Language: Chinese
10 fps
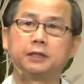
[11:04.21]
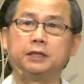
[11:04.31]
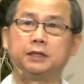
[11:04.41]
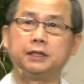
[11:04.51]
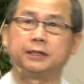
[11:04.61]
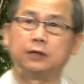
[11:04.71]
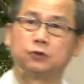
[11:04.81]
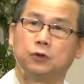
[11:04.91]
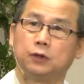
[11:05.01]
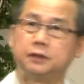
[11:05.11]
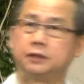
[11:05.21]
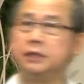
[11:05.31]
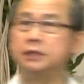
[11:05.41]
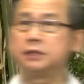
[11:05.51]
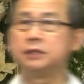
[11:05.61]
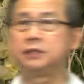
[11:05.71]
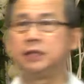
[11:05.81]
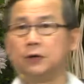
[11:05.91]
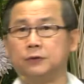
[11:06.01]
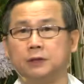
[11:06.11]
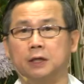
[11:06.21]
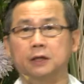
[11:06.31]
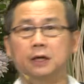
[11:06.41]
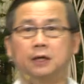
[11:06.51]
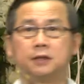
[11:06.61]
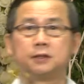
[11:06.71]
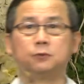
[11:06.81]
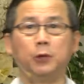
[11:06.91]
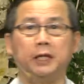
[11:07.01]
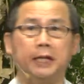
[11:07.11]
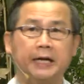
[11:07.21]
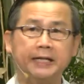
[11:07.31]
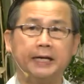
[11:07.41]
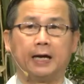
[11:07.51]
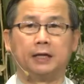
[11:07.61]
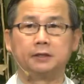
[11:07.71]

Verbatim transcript: 第七章说：“今之孝者，是谓能养。